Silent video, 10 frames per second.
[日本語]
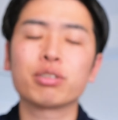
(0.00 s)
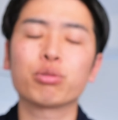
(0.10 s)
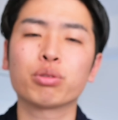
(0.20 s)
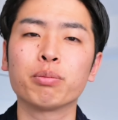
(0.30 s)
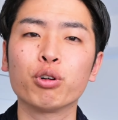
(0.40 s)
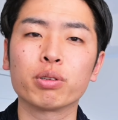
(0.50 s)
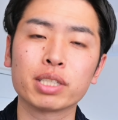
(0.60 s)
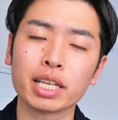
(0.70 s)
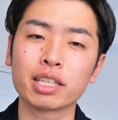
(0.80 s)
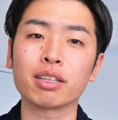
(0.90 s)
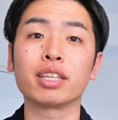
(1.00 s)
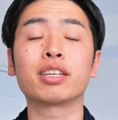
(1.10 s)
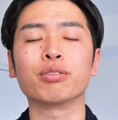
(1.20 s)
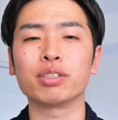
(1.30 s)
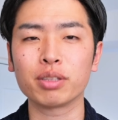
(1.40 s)
することも最近ではで
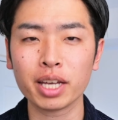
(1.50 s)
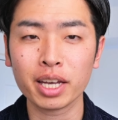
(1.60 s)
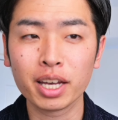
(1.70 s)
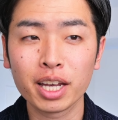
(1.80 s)
きるんですね。